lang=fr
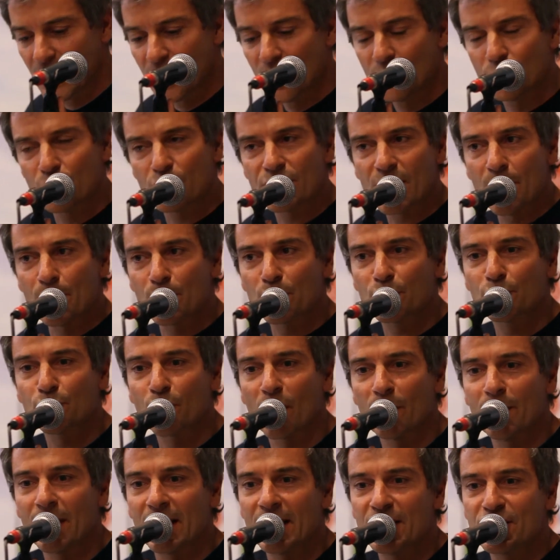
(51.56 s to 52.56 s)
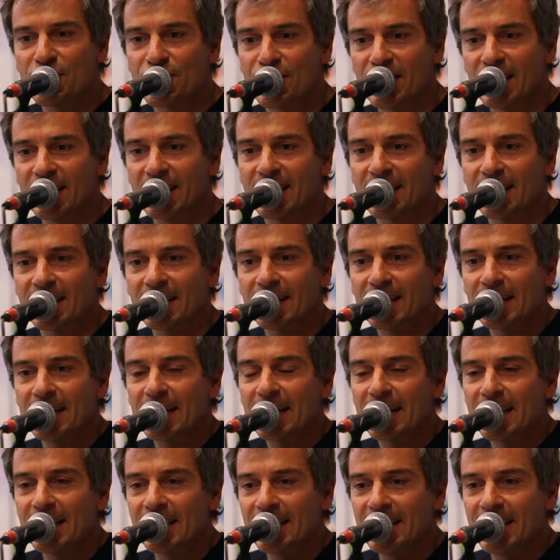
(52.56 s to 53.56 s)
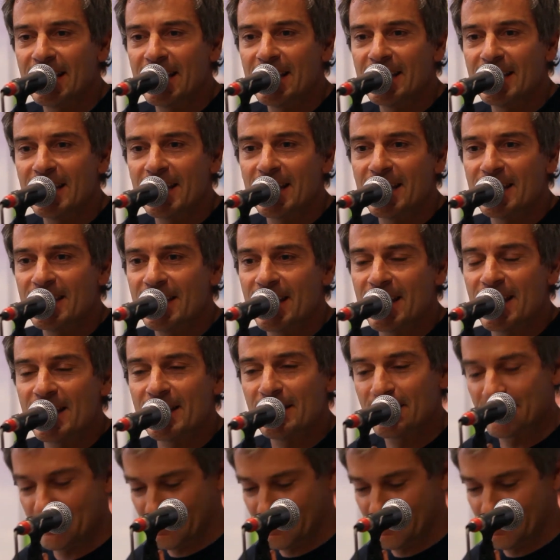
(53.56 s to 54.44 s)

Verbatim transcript: Tout ça pour toi, bel et chic. Yeah, yeah, yeah.